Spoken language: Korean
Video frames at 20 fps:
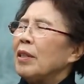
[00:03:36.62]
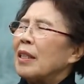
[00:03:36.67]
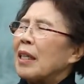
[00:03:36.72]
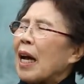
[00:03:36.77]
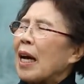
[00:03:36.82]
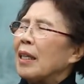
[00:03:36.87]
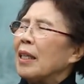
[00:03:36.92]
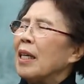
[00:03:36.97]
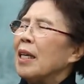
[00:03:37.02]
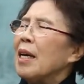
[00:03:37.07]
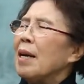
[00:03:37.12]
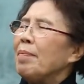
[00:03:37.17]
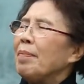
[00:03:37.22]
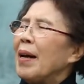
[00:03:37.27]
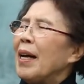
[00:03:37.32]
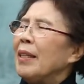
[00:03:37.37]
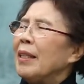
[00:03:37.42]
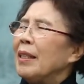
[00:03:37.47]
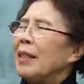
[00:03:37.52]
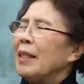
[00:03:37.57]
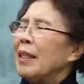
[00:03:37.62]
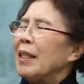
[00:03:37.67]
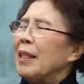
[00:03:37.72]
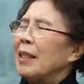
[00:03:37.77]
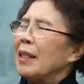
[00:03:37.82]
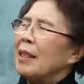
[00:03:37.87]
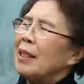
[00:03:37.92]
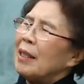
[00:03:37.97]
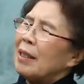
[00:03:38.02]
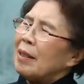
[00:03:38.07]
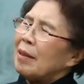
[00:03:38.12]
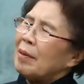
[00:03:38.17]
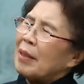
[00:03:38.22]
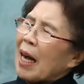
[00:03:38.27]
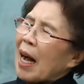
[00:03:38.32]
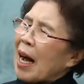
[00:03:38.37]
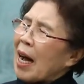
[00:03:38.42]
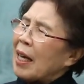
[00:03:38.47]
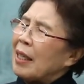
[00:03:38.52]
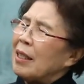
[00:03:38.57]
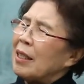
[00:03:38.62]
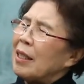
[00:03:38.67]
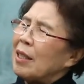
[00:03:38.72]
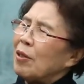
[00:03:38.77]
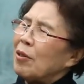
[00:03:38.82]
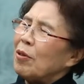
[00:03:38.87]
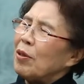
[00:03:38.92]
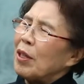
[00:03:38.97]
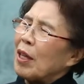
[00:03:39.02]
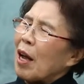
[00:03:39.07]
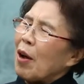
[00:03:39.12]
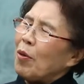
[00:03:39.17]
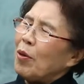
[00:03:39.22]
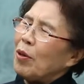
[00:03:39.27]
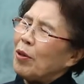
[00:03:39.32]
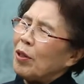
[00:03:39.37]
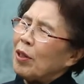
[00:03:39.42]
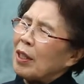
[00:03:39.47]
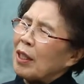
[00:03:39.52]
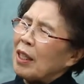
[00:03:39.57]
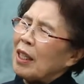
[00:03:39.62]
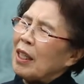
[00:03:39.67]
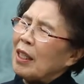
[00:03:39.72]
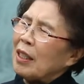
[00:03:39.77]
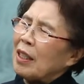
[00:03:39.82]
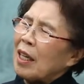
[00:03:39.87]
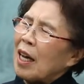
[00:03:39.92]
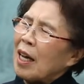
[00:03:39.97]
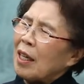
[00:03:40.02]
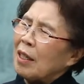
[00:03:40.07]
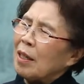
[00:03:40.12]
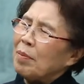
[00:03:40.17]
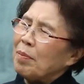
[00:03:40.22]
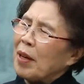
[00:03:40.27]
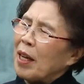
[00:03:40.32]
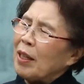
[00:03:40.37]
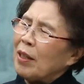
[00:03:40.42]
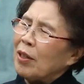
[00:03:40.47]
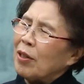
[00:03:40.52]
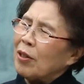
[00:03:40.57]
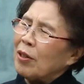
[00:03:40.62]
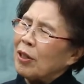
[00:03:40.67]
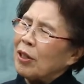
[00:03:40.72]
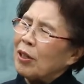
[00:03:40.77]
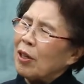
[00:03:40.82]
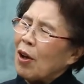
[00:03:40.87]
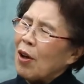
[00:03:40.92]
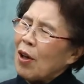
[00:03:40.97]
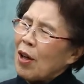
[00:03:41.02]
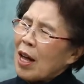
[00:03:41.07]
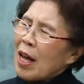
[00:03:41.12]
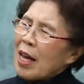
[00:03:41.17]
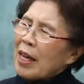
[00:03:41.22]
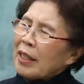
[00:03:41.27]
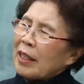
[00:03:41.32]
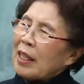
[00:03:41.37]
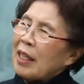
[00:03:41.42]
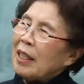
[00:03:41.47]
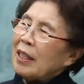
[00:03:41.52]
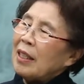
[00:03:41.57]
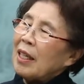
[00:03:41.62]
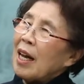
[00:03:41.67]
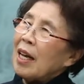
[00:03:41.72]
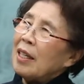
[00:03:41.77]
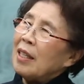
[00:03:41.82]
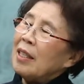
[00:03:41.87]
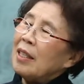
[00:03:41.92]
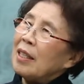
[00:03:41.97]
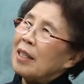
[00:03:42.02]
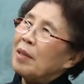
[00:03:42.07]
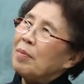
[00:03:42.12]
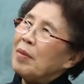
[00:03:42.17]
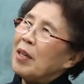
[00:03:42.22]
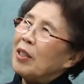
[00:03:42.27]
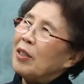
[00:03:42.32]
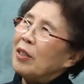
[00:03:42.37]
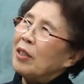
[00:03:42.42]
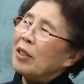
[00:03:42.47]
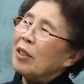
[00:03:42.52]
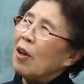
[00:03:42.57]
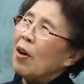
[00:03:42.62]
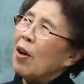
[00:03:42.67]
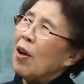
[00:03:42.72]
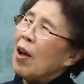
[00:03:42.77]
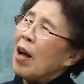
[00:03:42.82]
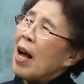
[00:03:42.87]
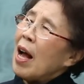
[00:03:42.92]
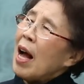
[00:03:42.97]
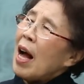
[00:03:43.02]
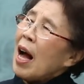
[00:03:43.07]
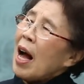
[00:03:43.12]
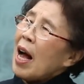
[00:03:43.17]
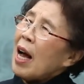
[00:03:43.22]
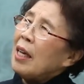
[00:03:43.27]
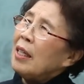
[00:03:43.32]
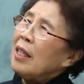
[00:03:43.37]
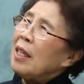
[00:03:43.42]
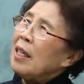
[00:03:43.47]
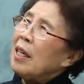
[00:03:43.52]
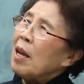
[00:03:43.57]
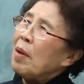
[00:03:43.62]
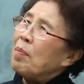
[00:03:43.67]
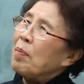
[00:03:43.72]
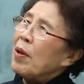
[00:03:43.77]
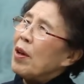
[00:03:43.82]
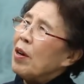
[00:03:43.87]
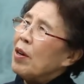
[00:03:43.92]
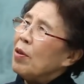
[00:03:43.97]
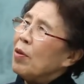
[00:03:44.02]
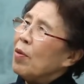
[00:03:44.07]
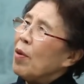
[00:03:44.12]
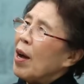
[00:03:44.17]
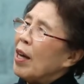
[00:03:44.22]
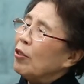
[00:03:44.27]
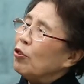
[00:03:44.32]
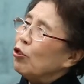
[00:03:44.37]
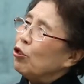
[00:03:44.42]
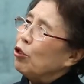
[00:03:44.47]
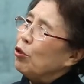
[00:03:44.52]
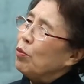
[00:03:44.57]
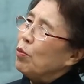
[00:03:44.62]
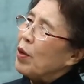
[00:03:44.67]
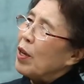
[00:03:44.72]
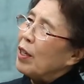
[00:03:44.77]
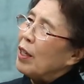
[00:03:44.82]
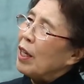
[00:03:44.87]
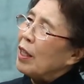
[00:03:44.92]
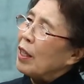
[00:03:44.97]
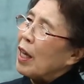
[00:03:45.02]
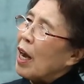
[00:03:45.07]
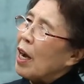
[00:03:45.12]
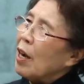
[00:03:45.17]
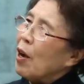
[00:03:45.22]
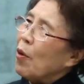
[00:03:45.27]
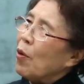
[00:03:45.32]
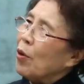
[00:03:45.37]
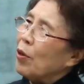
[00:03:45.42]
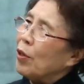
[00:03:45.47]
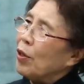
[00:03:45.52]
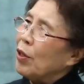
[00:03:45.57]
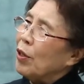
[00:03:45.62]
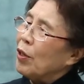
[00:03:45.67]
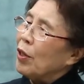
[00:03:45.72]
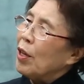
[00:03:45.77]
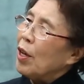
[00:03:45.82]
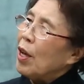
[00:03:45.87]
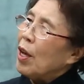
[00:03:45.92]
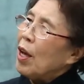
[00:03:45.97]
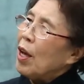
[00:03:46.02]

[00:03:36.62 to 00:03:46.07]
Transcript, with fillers: 자기가 만든 가지로 나오는 기타를 만들어서 기타를 치면서 하늘의 별과 주변에 다가오는